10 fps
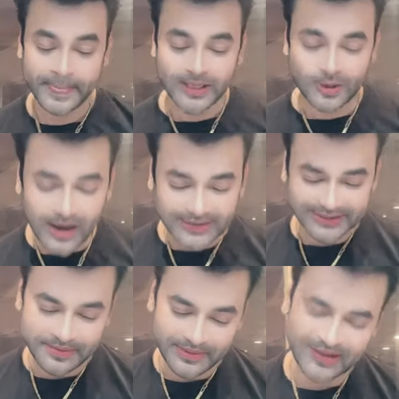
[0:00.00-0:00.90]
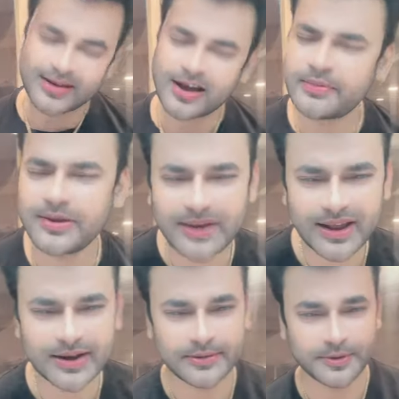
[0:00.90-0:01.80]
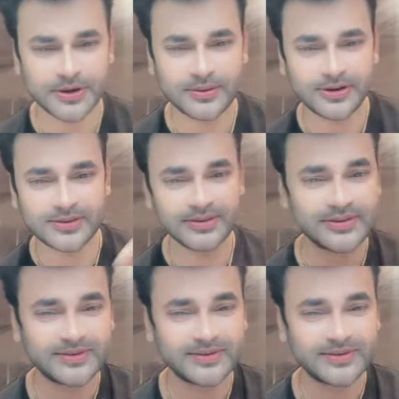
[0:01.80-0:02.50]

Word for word: तो गाइज ये मिलेगा कहाँ पे ये मिलेगा आपको डब्ल्यू डब्ल्यू